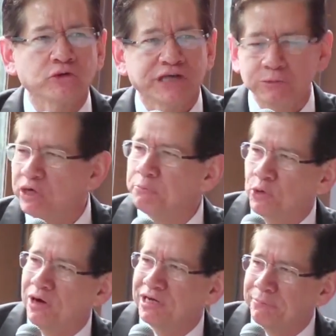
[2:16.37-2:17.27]
En la mesa
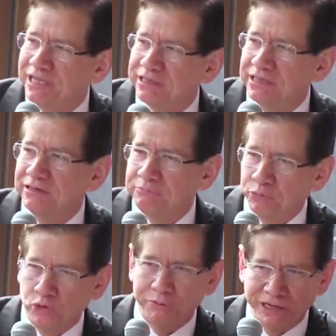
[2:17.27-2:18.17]
de diálogo
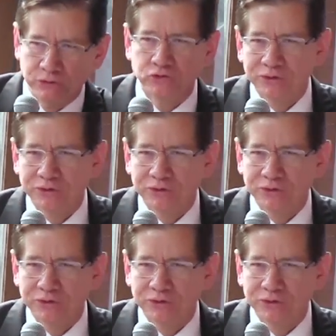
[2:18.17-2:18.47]
participaron Enrique